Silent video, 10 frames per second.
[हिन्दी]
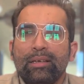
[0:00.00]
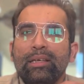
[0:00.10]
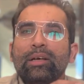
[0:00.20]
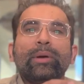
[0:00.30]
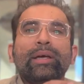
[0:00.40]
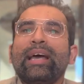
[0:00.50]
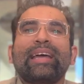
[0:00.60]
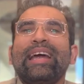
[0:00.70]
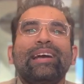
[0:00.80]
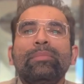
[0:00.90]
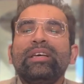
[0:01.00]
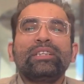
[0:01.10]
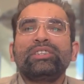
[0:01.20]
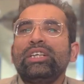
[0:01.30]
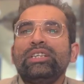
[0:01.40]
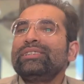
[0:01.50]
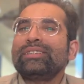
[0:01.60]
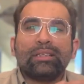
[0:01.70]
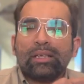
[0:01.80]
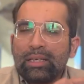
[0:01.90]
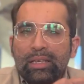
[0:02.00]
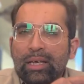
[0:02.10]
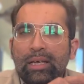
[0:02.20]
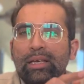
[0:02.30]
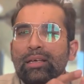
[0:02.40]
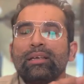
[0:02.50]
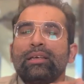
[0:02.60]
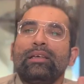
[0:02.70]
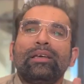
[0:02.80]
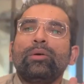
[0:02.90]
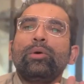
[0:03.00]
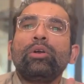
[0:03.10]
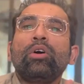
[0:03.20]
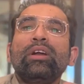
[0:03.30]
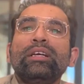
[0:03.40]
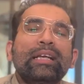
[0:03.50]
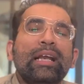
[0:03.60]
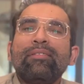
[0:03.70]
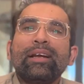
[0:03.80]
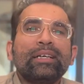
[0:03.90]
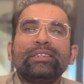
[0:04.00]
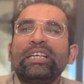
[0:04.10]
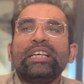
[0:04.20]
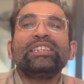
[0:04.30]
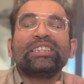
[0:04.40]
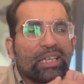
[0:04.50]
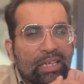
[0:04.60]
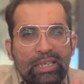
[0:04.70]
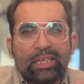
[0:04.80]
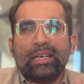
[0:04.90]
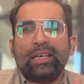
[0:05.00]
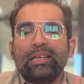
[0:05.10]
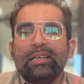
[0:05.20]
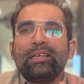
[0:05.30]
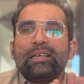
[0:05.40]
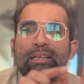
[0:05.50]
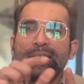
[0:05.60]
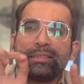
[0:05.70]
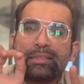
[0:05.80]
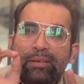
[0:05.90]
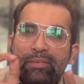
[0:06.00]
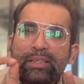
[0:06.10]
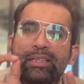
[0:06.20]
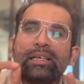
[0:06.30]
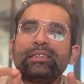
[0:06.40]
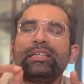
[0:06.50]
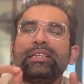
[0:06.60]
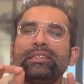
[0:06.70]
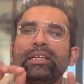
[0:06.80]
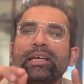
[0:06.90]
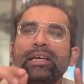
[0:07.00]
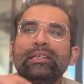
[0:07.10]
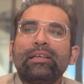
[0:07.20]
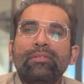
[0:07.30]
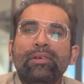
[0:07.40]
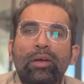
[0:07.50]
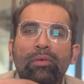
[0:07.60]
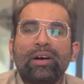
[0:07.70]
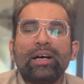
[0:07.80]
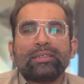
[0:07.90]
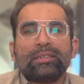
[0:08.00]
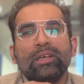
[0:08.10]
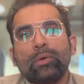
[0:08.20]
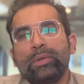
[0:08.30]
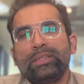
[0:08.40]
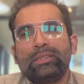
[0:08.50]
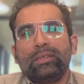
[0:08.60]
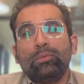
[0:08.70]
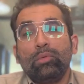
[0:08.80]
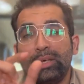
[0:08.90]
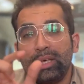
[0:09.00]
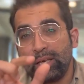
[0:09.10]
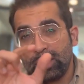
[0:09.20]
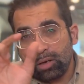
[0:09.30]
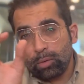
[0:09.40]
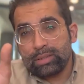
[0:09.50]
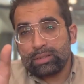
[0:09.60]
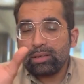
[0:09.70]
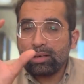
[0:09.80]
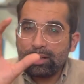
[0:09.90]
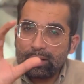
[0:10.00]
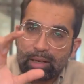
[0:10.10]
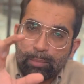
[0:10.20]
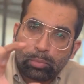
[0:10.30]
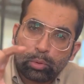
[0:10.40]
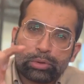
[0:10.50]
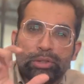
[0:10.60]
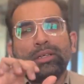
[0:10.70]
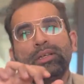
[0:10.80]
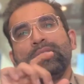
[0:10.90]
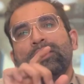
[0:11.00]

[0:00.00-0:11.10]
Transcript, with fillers: ये कोई एकेडमिक चेंज नहीं है ये कोई नॉलेज लेवल का चेंज नहीं है ये सिर्फ इतना चेंज है कि द वे ऑफ आस्किंग क्वेश्चन वो भी एक क्वेश्चन का एक पोर्शन